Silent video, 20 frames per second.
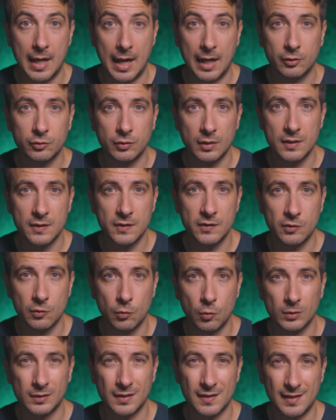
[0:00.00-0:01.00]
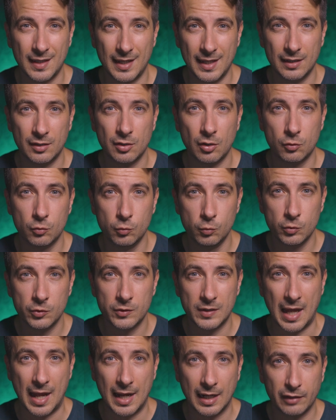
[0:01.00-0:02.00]
Aktuell ist es so, dass Ende
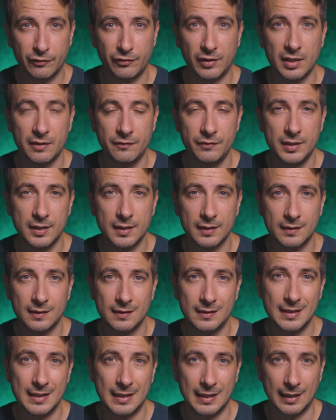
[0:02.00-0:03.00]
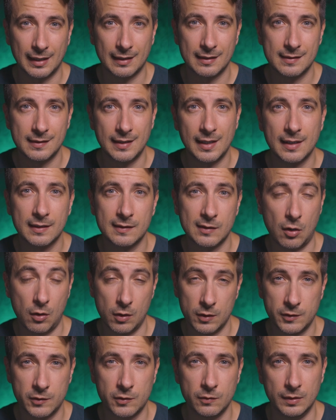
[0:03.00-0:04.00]
August angefangen wird, die R6
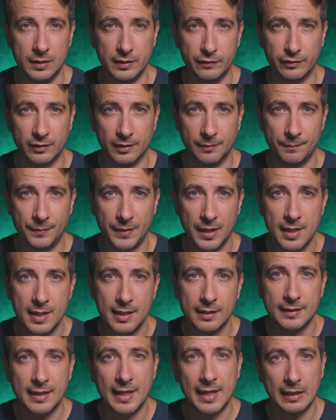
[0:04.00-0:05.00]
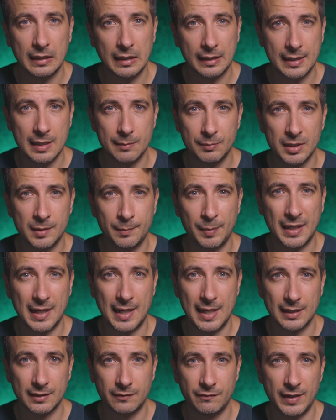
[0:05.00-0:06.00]
auszuliefern. Die Händler geben nicht
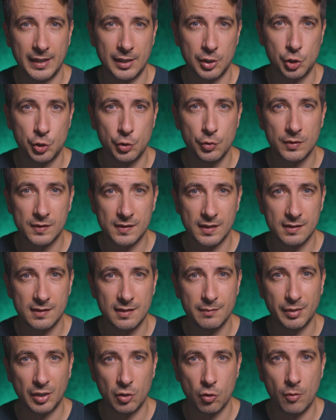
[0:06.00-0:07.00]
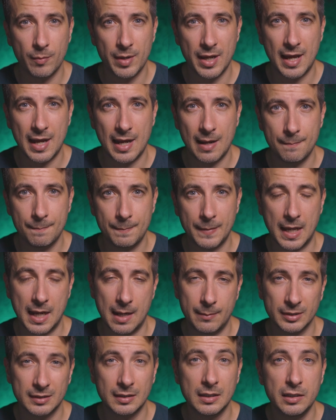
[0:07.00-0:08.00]
bekannt, welche Stückzahlen sie bekommen haben,
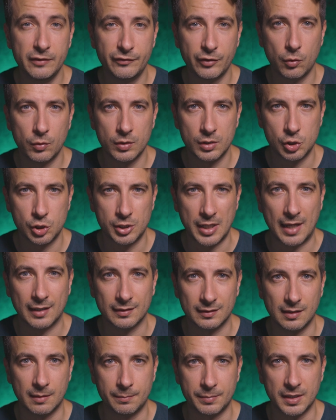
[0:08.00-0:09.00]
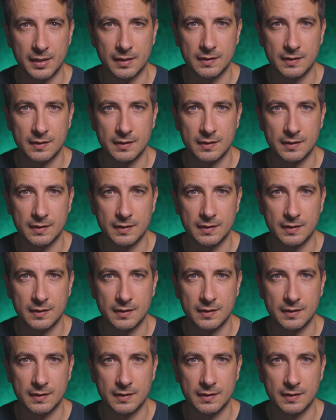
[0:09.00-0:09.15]
aber die Lieferungen starten ab